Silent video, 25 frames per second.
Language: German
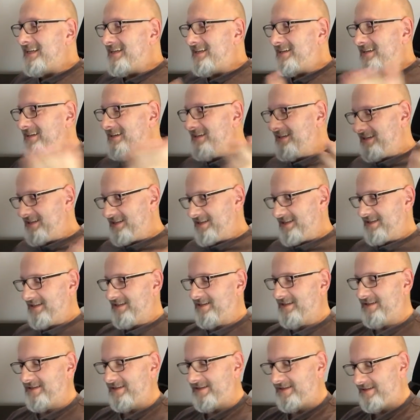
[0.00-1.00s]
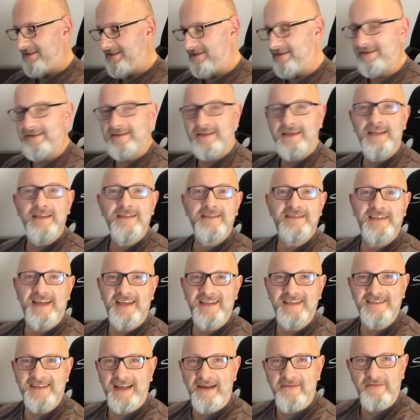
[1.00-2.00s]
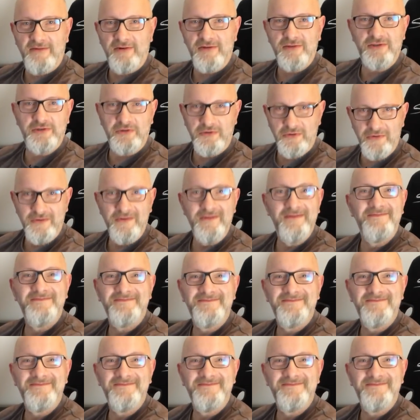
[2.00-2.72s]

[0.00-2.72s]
Ach, Kind sein ist einfach schön